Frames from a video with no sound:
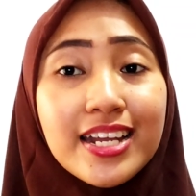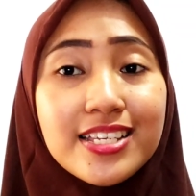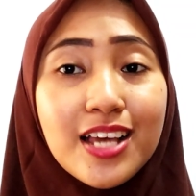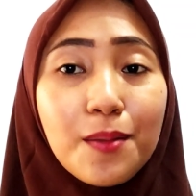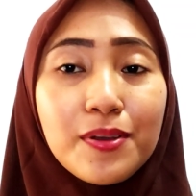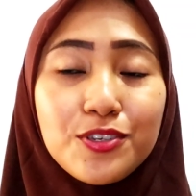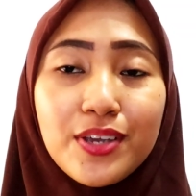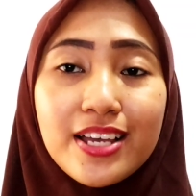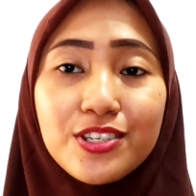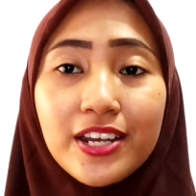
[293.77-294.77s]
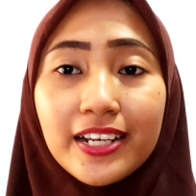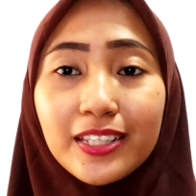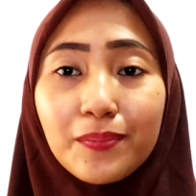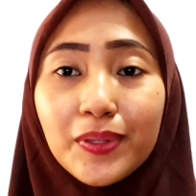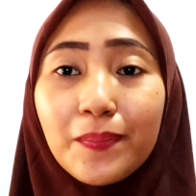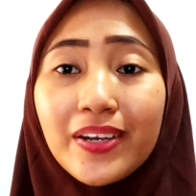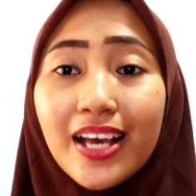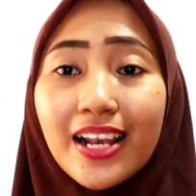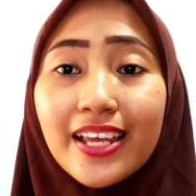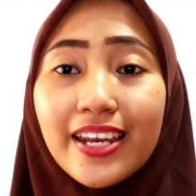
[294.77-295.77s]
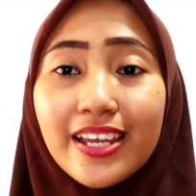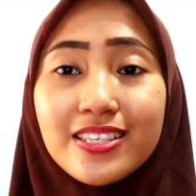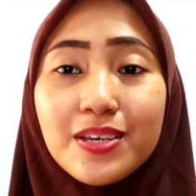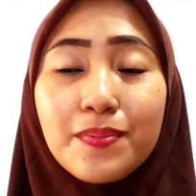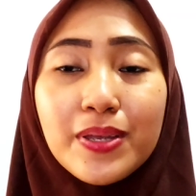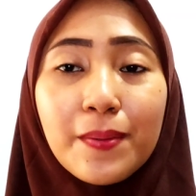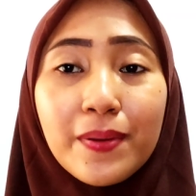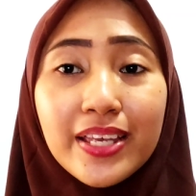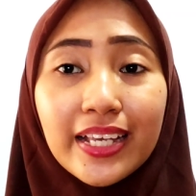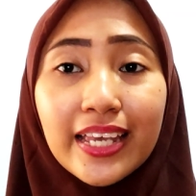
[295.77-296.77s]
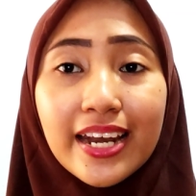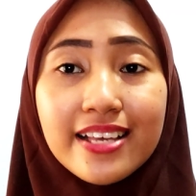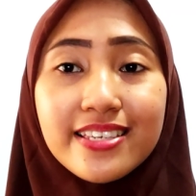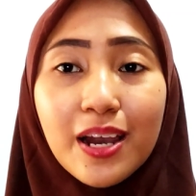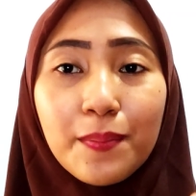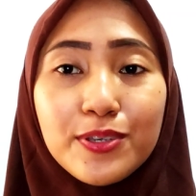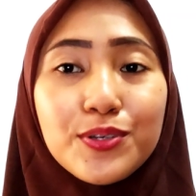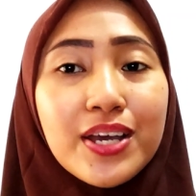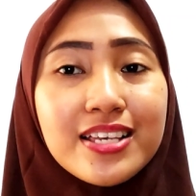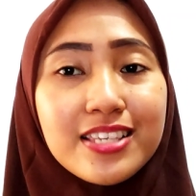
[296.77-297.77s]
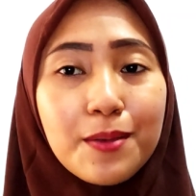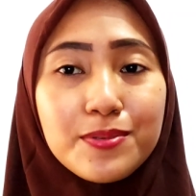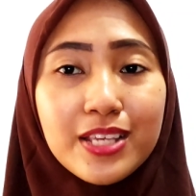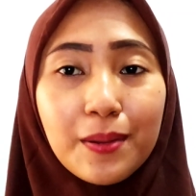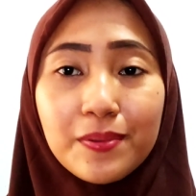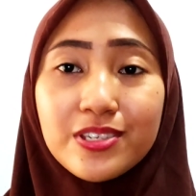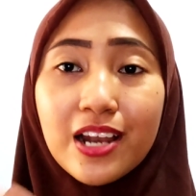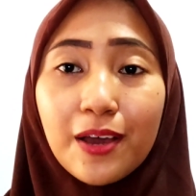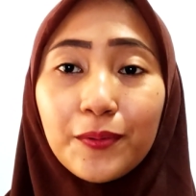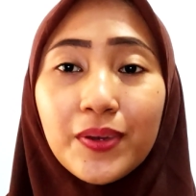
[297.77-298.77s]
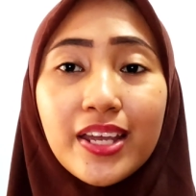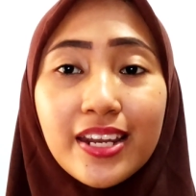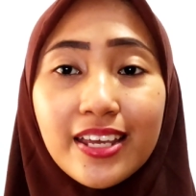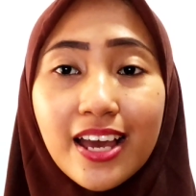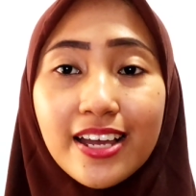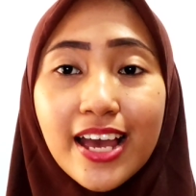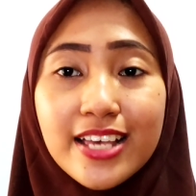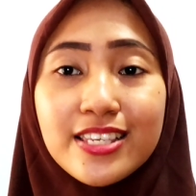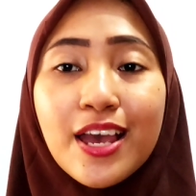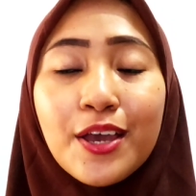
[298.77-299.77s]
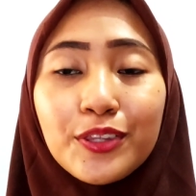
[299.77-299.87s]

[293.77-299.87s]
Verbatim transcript: Dan jangan lupa juga share ke teman-teman kalian yang sebanyak-banyaknya dan jangan lupa juga subscribe channel aku ini ya guys.